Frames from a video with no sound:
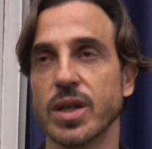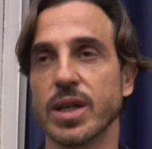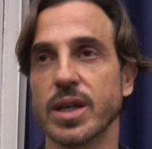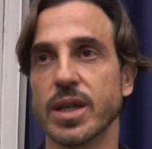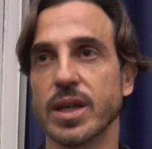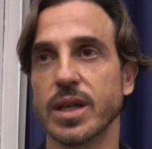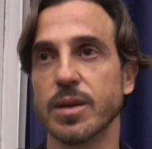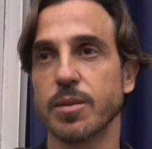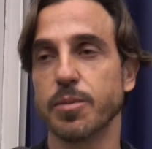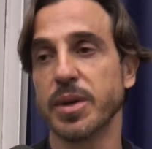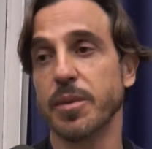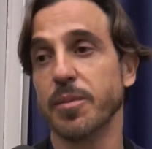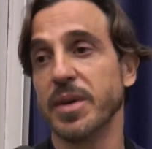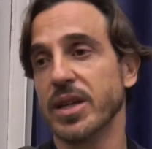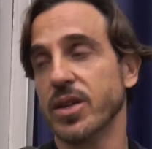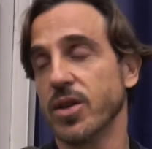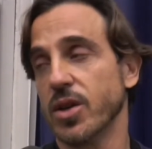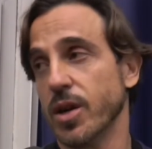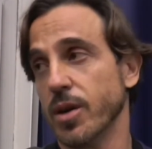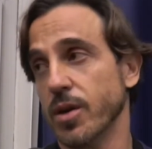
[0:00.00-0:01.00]
eh,
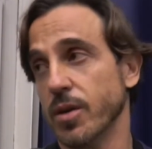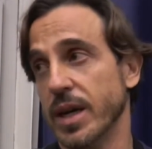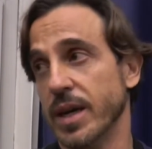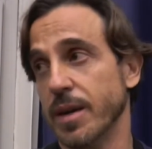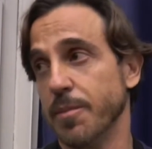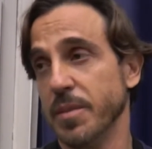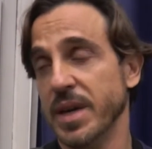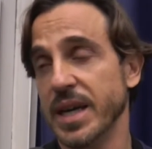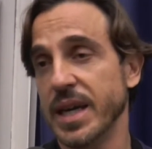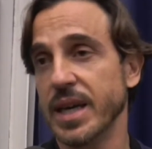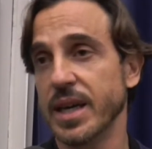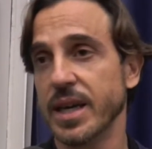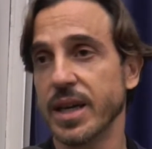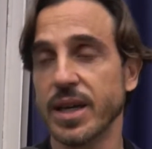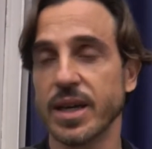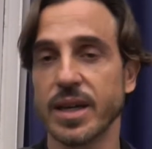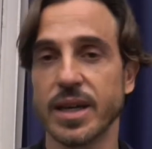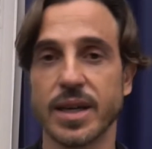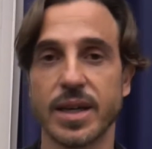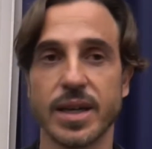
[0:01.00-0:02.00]
permettono a, a, me
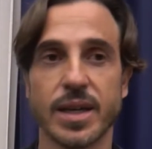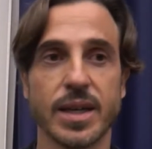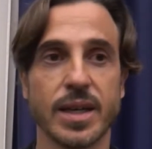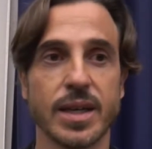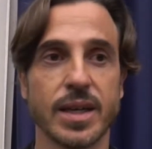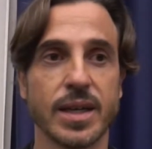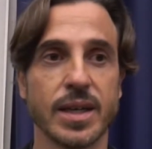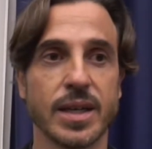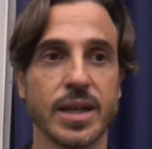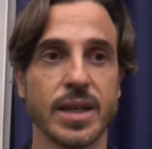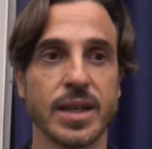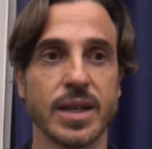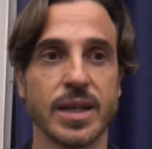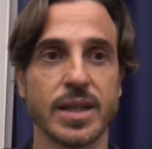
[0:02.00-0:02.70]
eh,